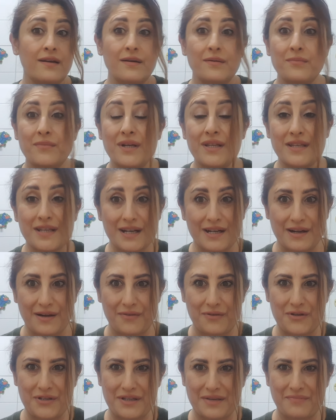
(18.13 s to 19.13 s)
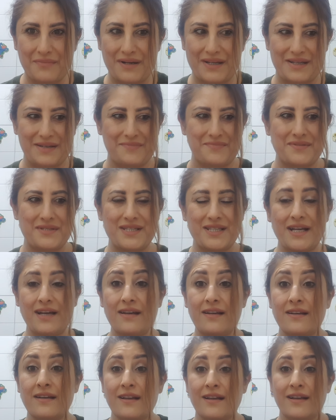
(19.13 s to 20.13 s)
Мы никого не
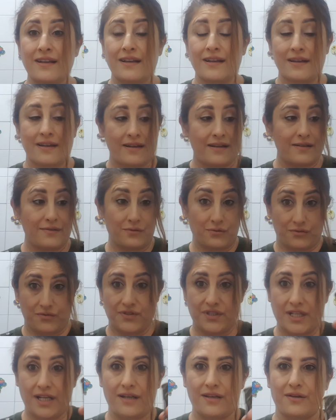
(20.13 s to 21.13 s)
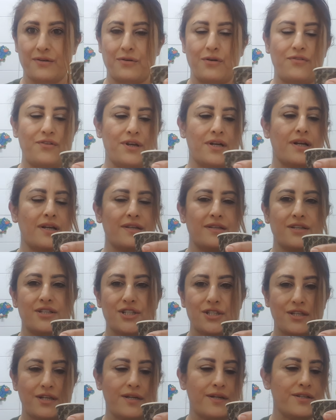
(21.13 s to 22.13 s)
боимся. Ну, взяли кофе,
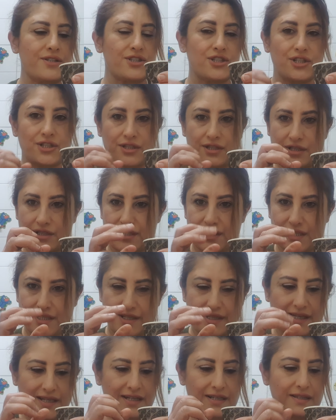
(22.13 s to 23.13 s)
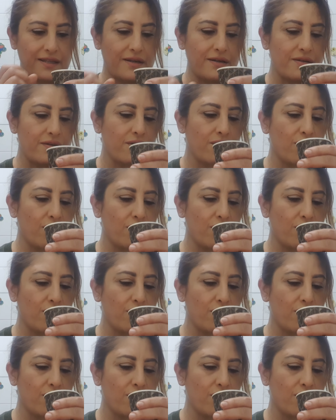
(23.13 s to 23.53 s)
конечно, чертацанинг, да.